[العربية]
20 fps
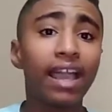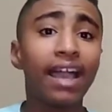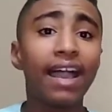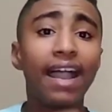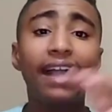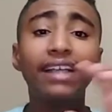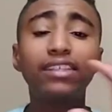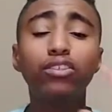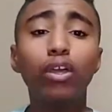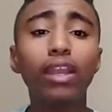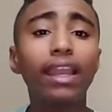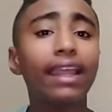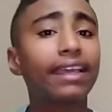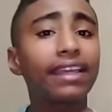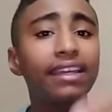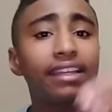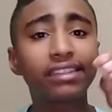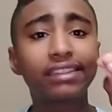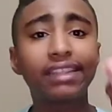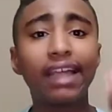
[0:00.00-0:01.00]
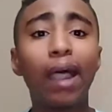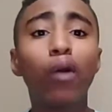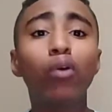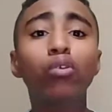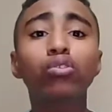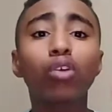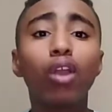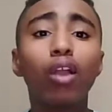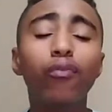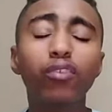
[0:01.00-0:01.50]
عايز اقول لك ان
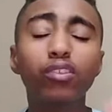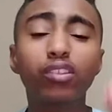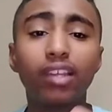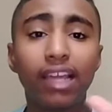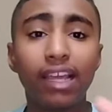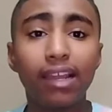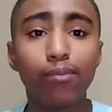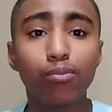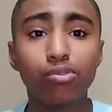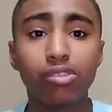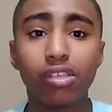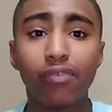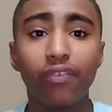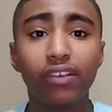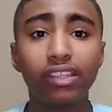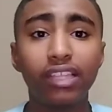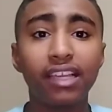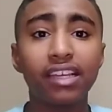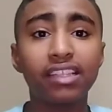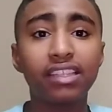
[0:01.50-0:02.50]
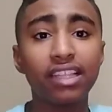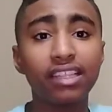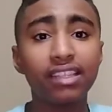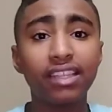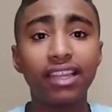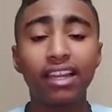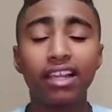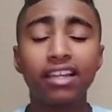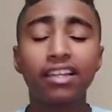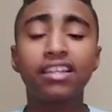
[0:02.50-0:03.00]
التعاون رافض رحيل مصطفى فتحي لنادي
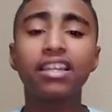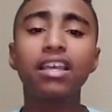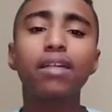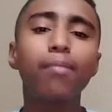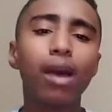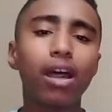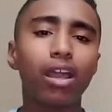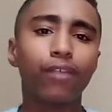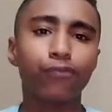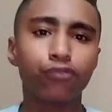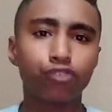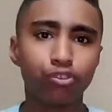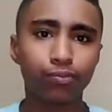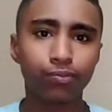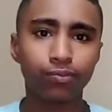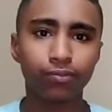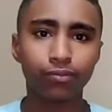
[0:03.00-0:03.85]
الاهلي ليه ما اعرفش